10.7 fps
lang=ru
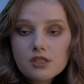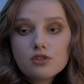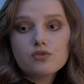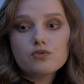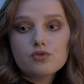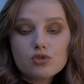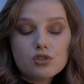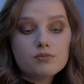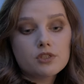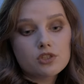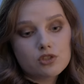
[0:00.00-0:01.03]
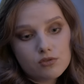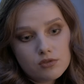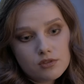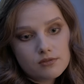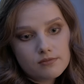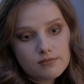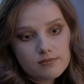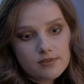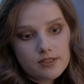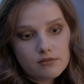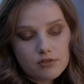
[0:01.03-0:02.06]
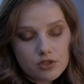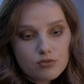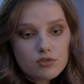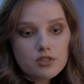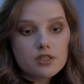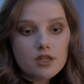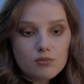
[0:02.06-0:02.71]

принцу все же пришлось вернуться на